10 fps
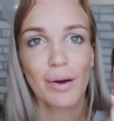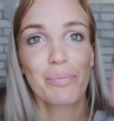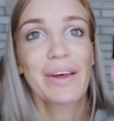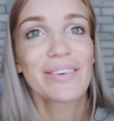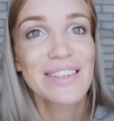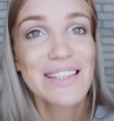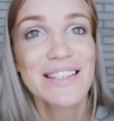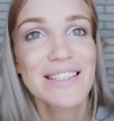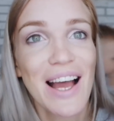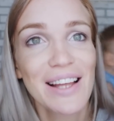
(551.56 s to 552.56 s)
Во-первых,
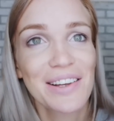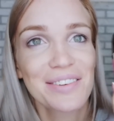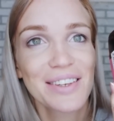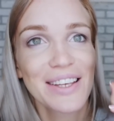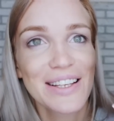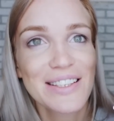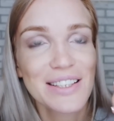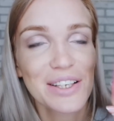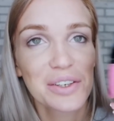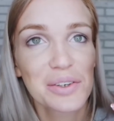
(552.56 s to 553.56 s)
дизайн
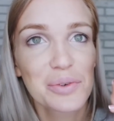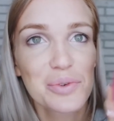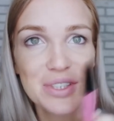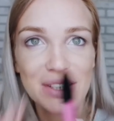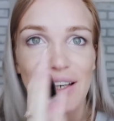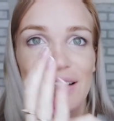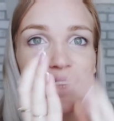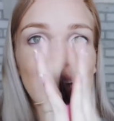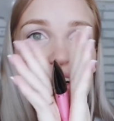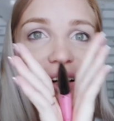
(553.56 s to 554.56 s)
офигенский. Узенькая
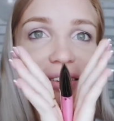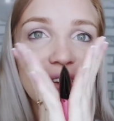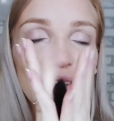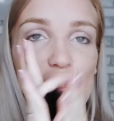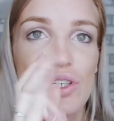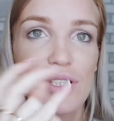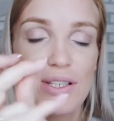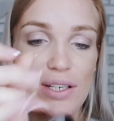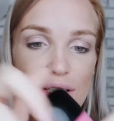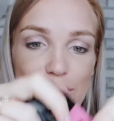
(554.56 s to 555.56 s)
такая. Она очень
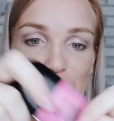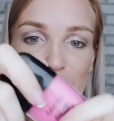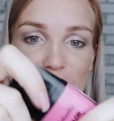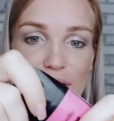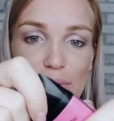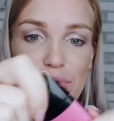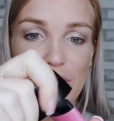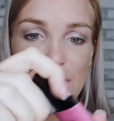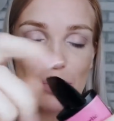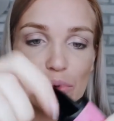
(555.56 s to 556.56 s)
стильно смотрится
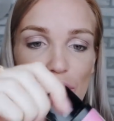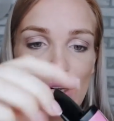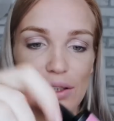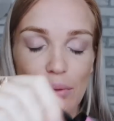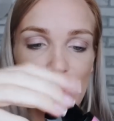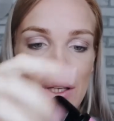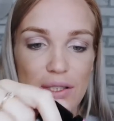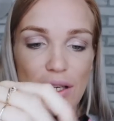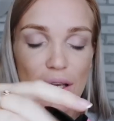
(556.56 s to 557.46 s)
вообще с собой, когда брать.